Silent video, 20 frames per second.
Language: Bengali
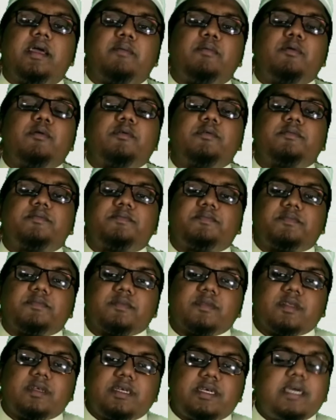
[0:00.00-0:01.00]
এবং
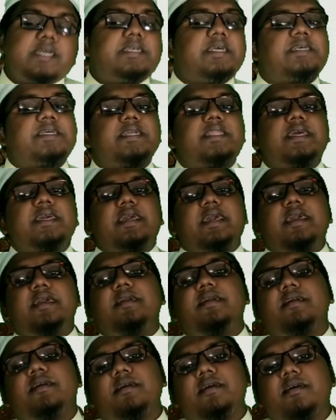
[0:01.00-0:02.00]
সেই চেষ্টা থেকেই
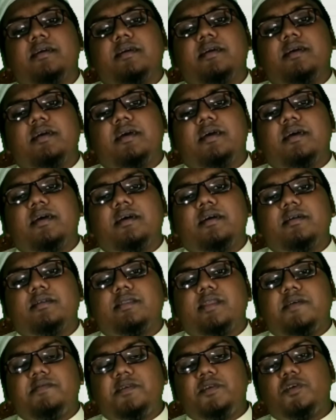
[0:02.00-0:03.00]

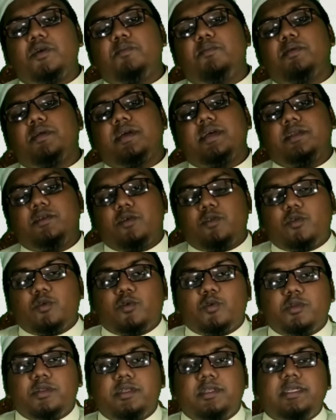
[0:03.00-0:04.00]
তাফসির সম্পর্কে
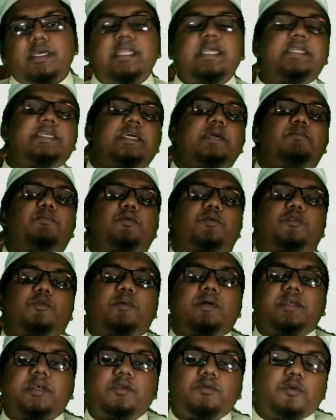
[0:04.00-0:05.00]
যতটুকু জেনেছি এই পর্যন্ত বা